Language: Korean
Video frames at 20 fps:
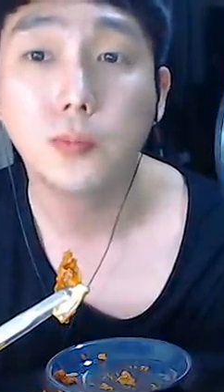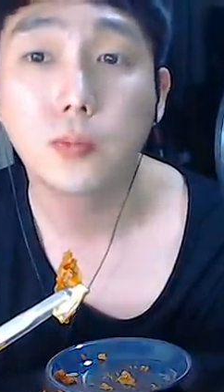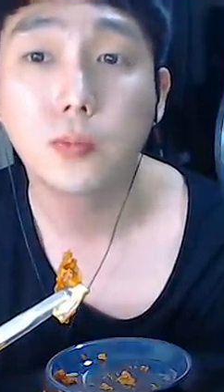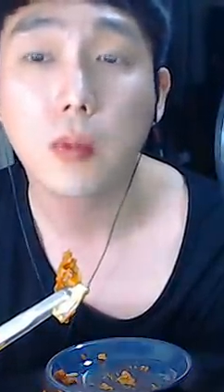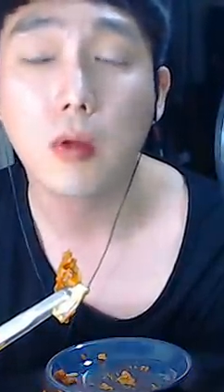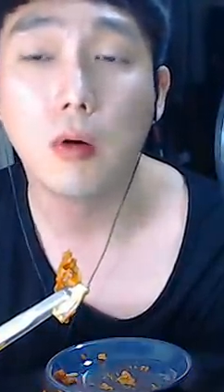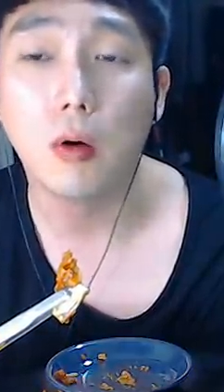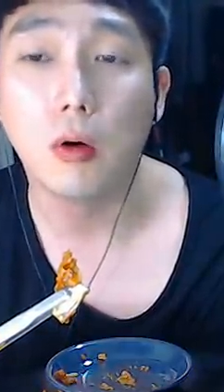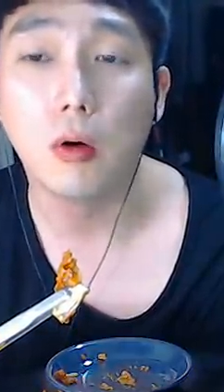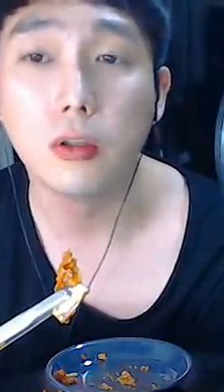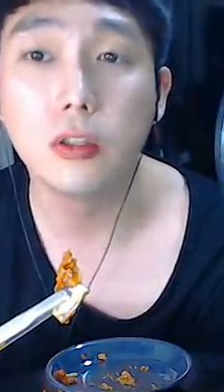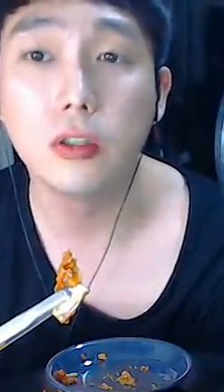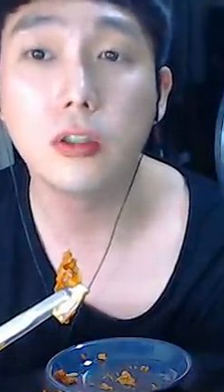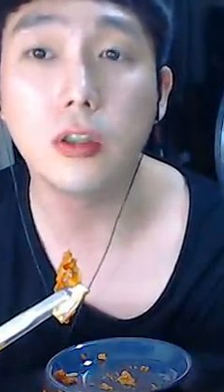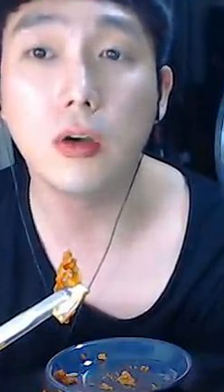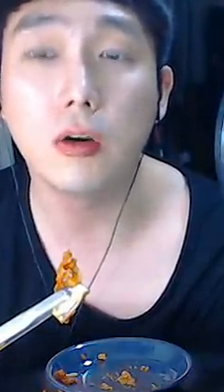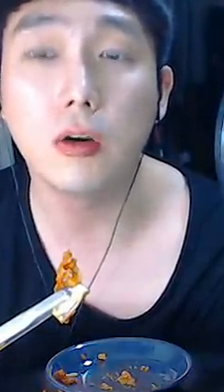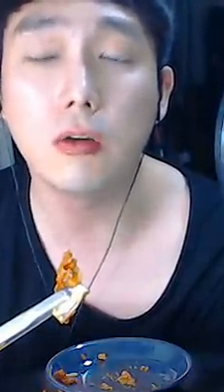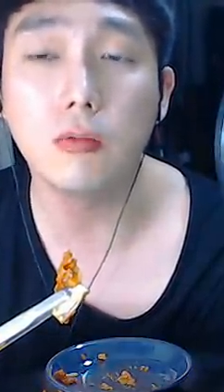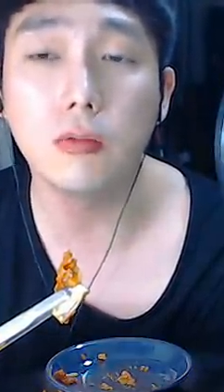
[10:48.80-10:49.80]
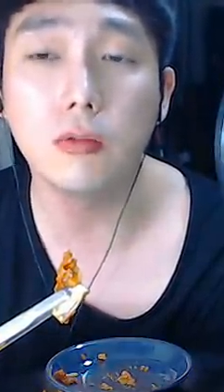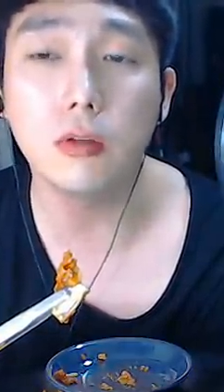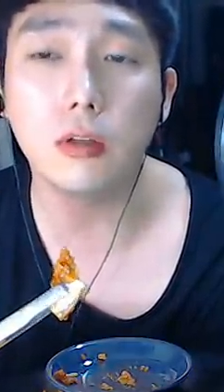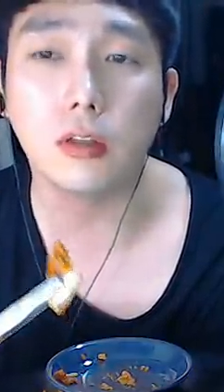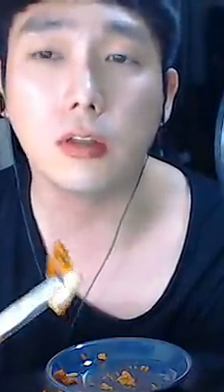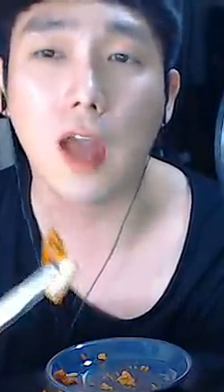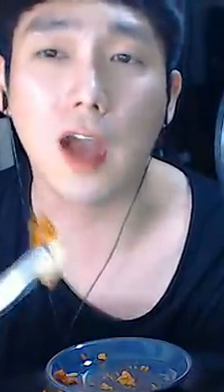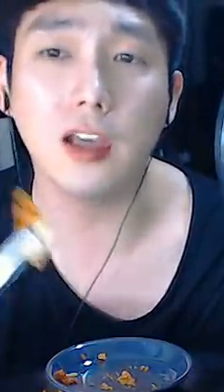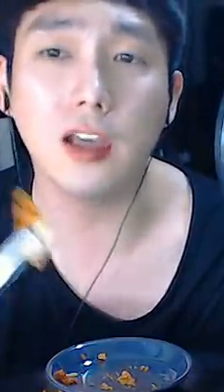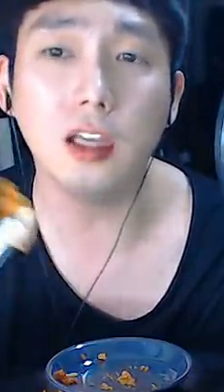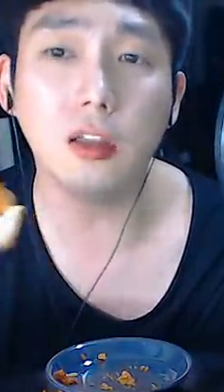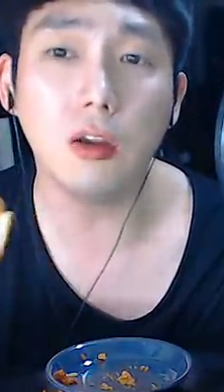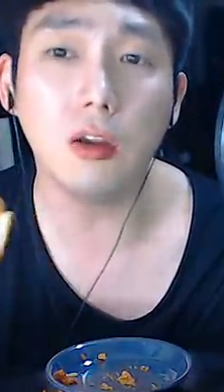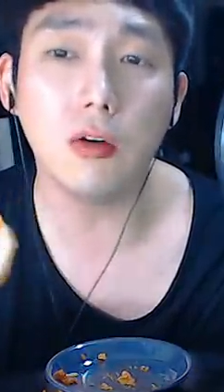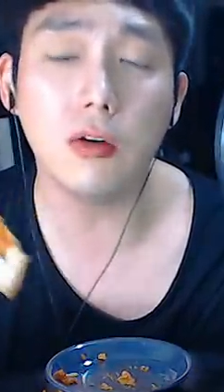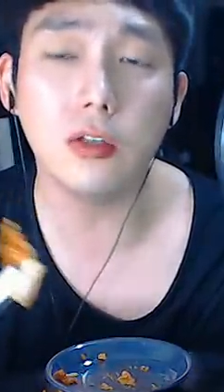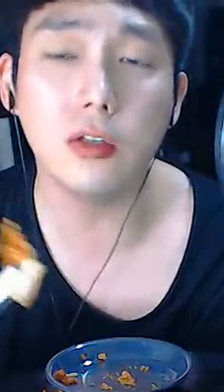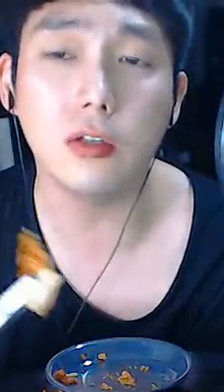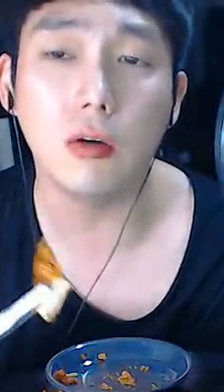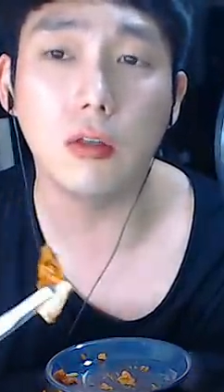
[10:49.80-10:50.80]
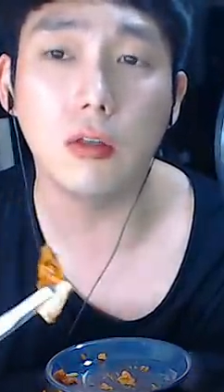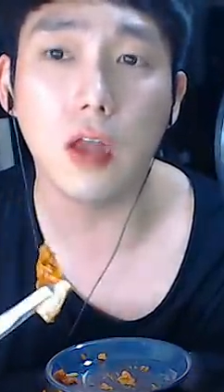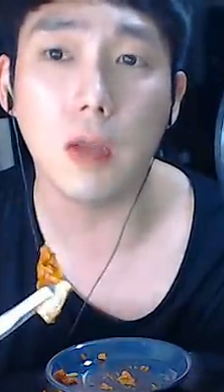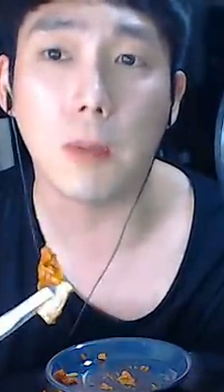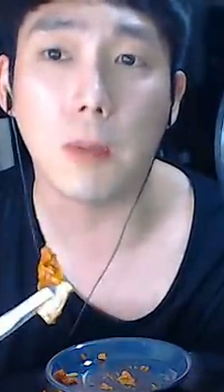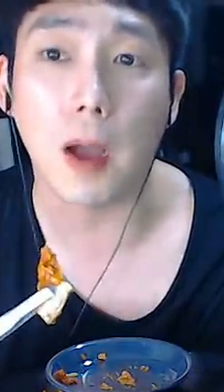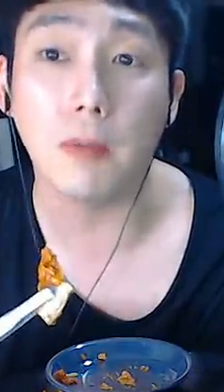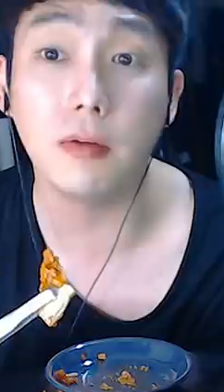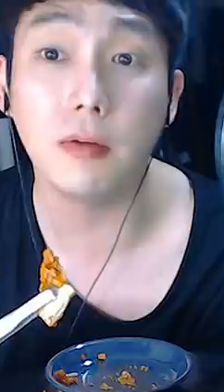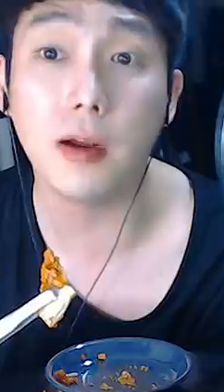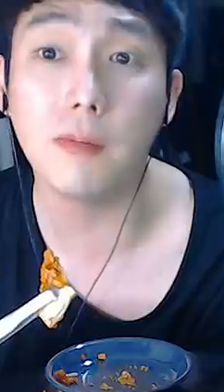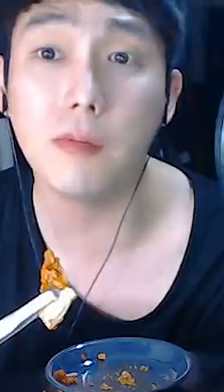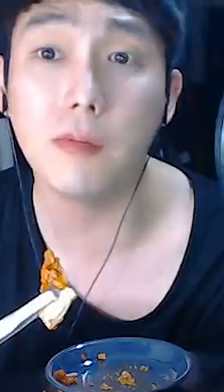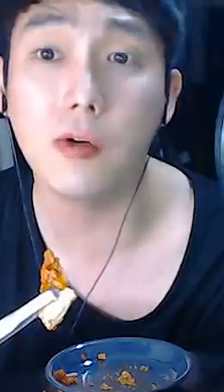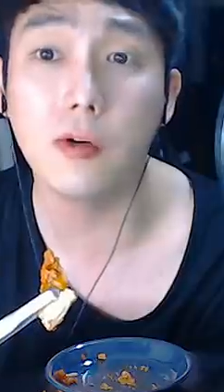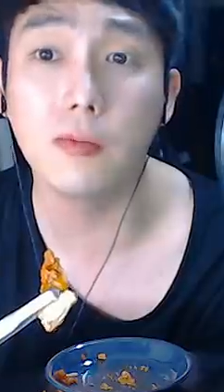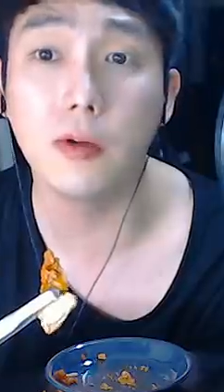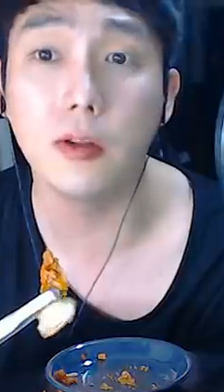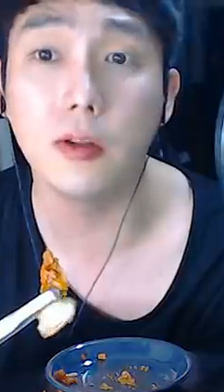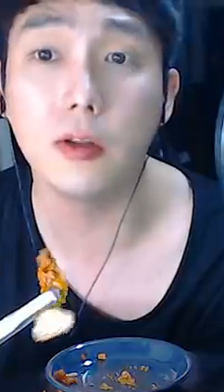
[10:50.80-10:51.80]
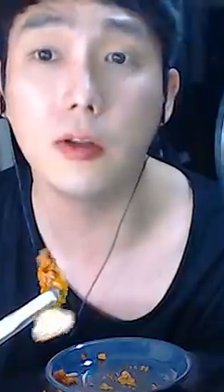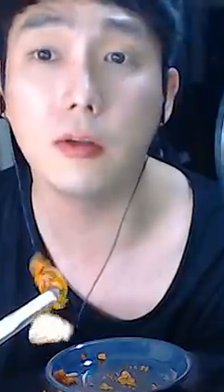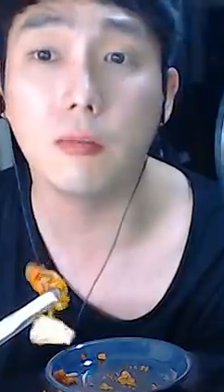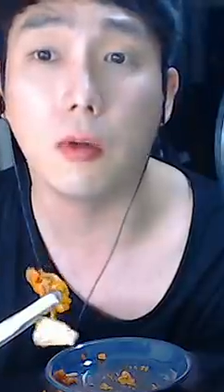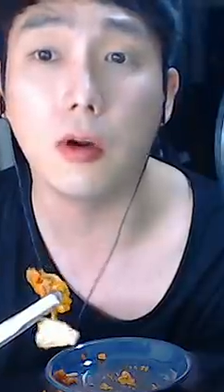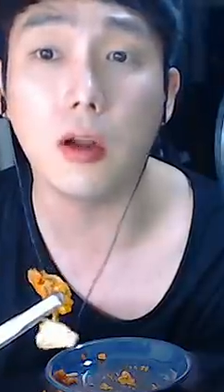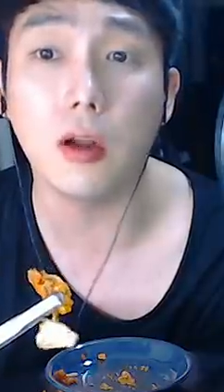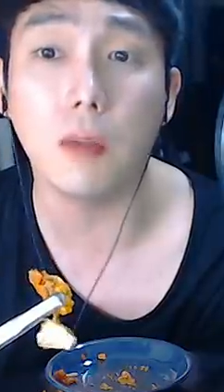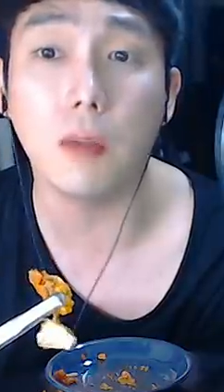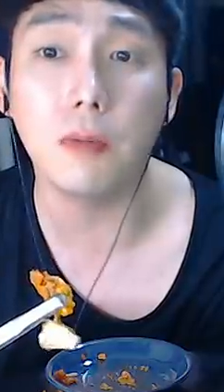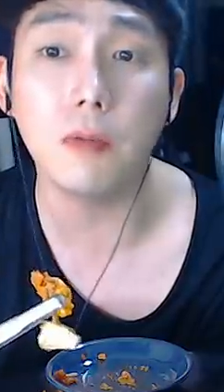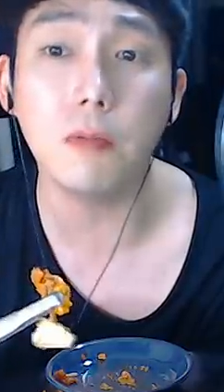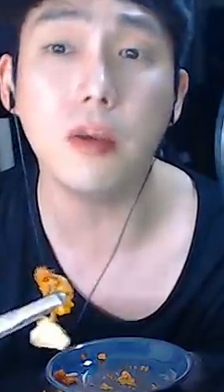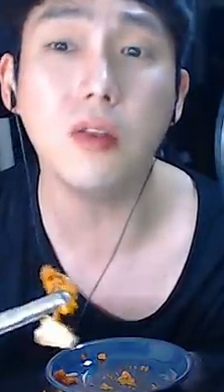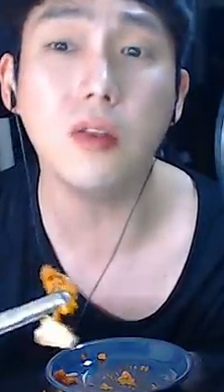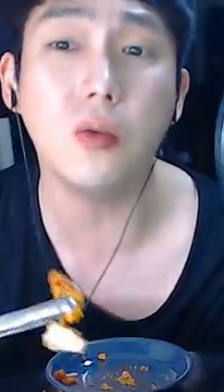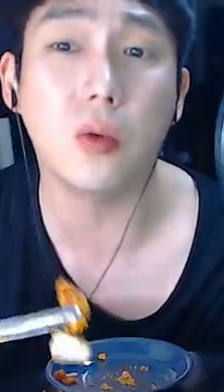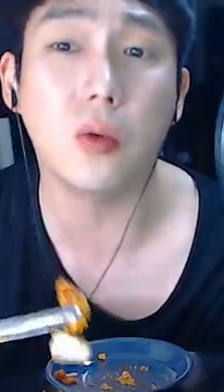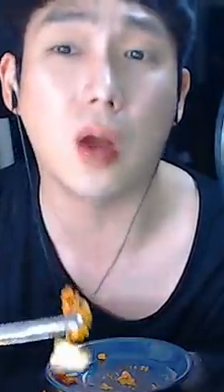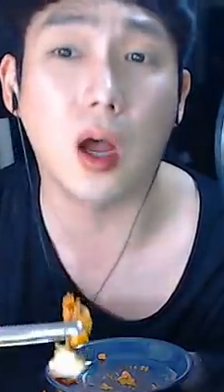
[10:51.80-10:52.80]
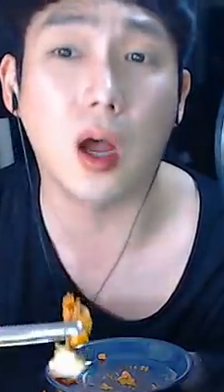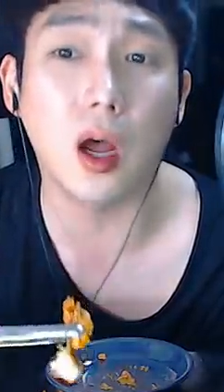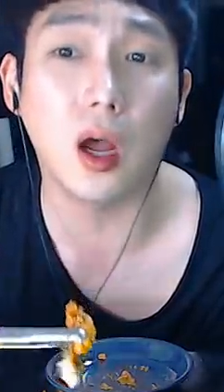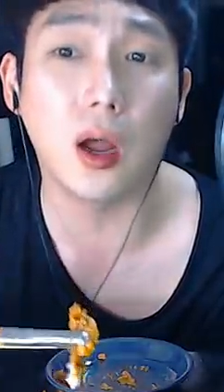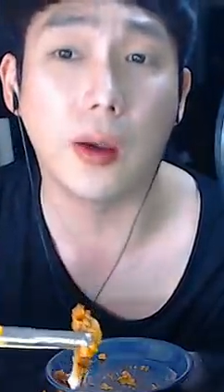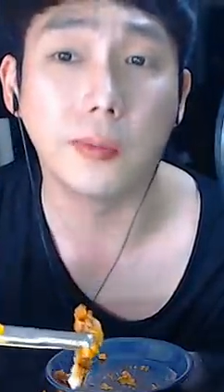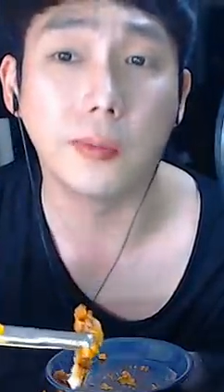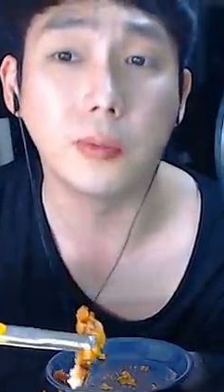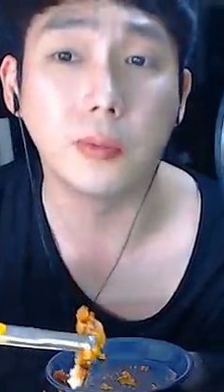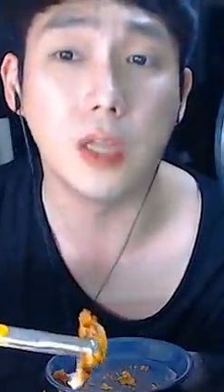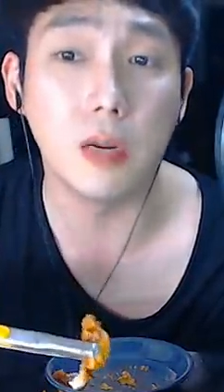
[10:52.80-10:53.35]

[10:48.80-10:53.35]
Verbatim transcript: 어, 진짜 여러분들 당이 떨어지거나 밥을 안 먹으면은 머리가 핑핑 돌아.